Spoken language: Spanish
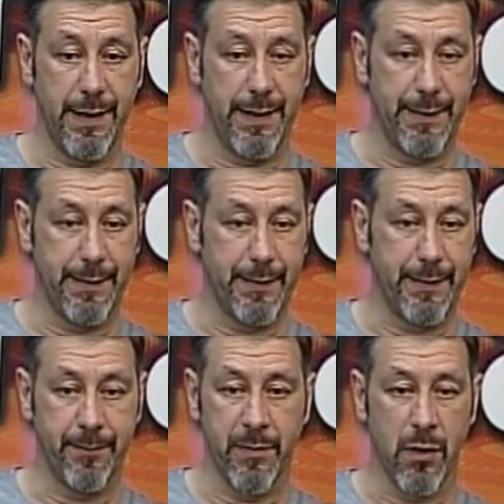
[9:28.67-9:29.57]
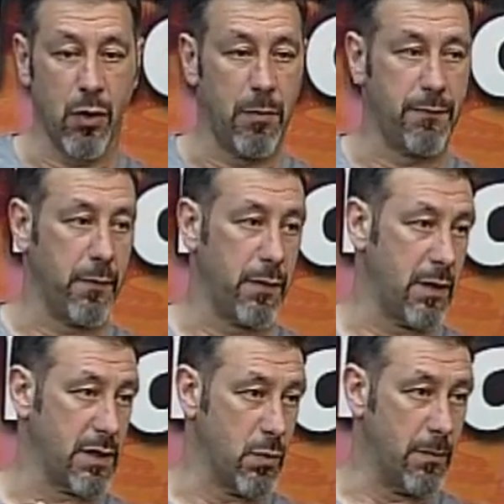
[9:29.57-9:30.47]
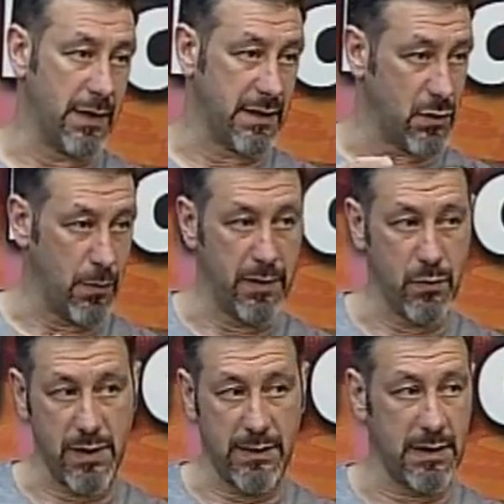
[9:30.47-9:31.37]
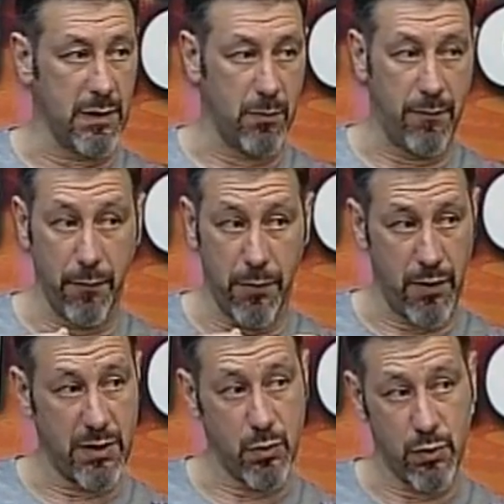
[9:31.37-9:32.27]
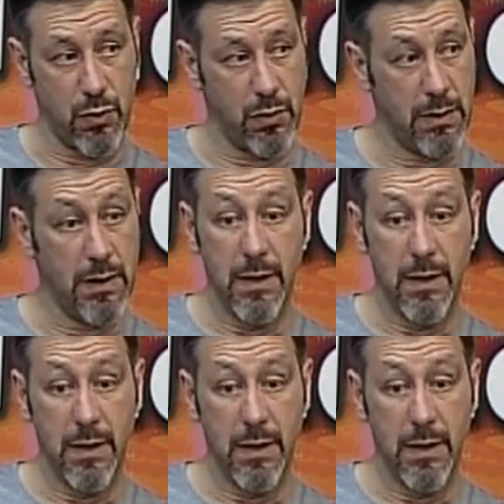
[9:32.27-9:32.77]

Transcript: eh, cómo funciona su Marte y su Venus natal, cómo funciona su Sol,